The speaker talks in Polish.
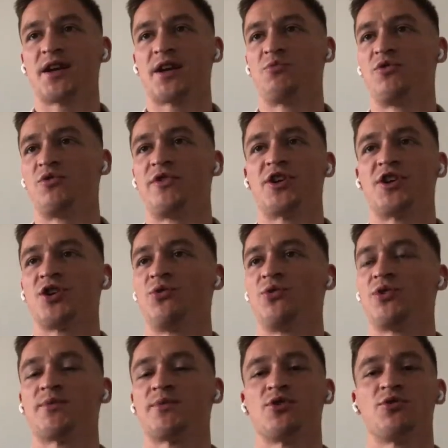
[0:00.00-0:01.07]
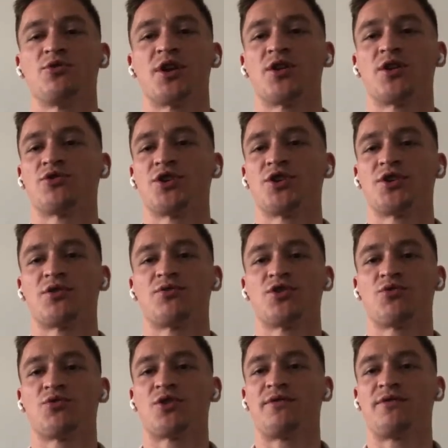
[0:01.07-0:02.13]
tak jak mówię, nie żałuję absolutnie tu, że,
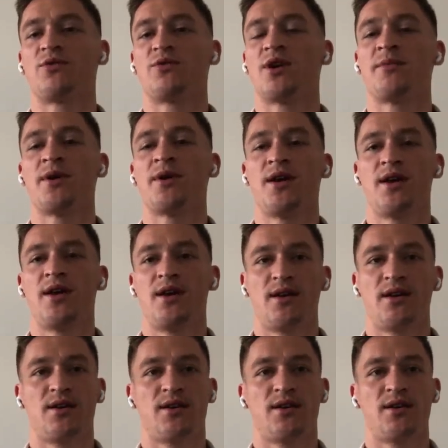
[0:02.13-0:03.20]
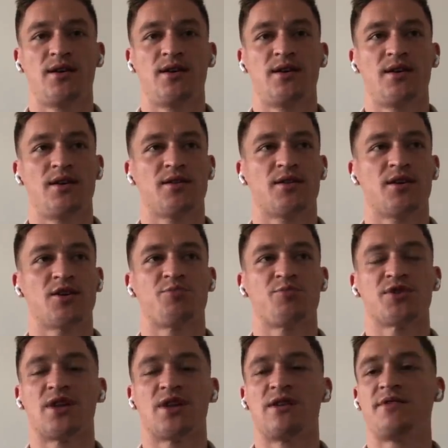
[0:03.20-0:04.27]
że tu trafiłem.
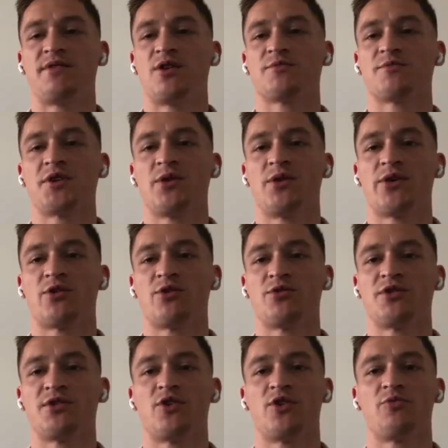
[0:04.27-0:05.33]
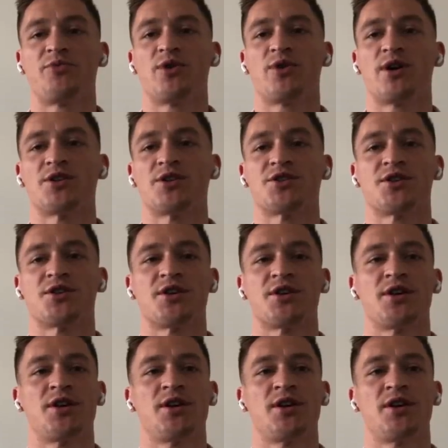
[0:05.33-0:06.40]
Też poznałem wielu wspaniałych ludzi, wielu piłkarzy
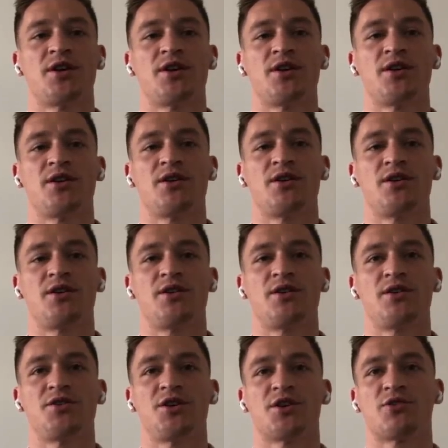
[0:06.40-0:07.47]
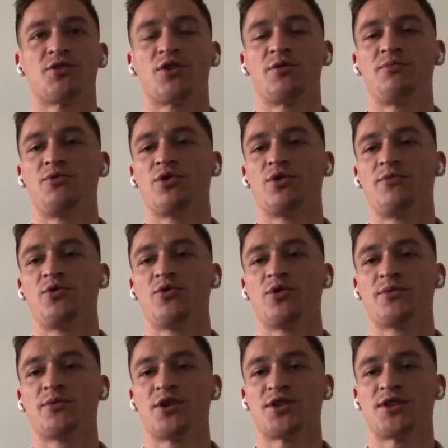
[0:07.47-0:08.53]
i, i, i, i dzięki którym
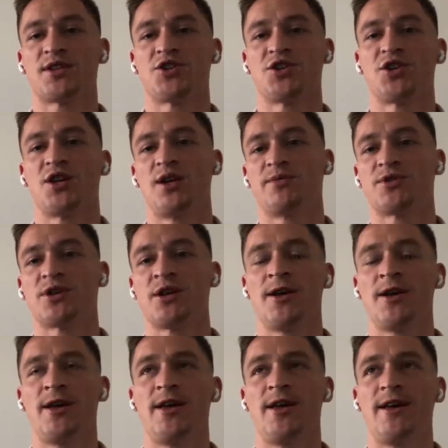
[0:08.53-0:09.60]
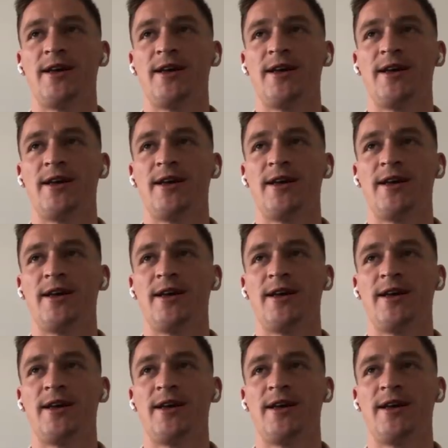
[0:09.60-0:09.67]
mogłem, mogłem też stać się lepszy.